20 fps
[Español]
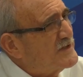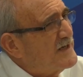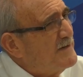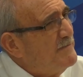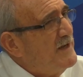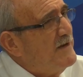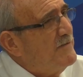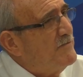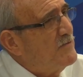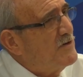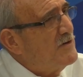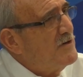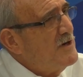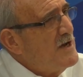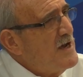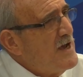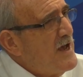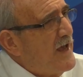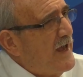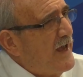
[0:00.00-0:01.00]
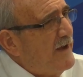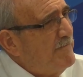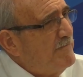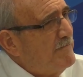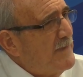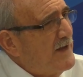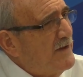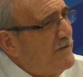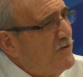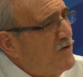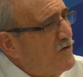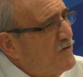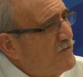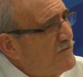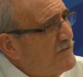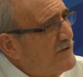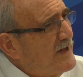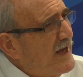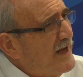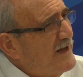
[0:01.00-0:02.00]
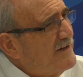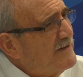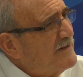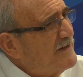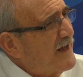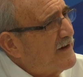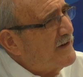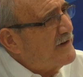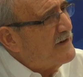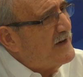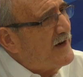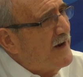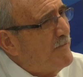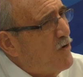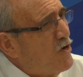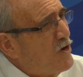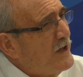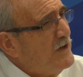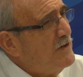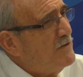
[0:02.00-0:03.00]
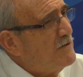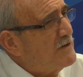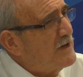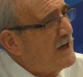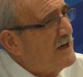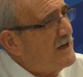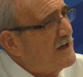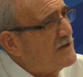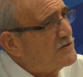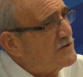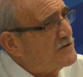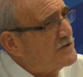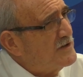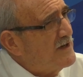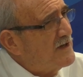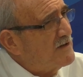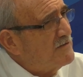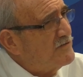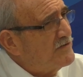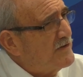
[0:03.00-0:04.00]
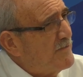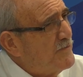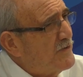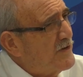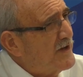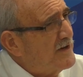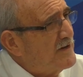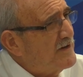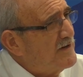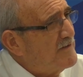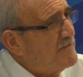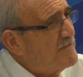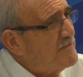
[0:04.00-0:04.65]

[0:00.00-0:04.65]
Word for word: mismos en medio de este remolino que es la sociedad contemporánea?